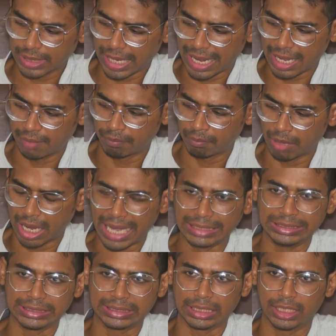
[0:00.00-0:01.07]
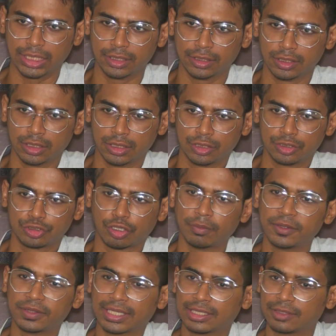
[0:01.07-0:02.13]
নাম আইডি কার্ড
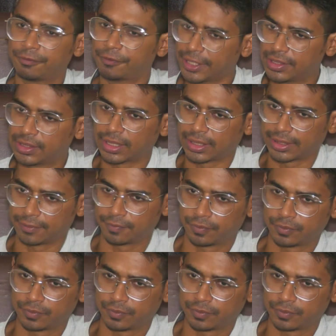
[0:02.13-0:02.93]
সবই তাদের ফেক থাকে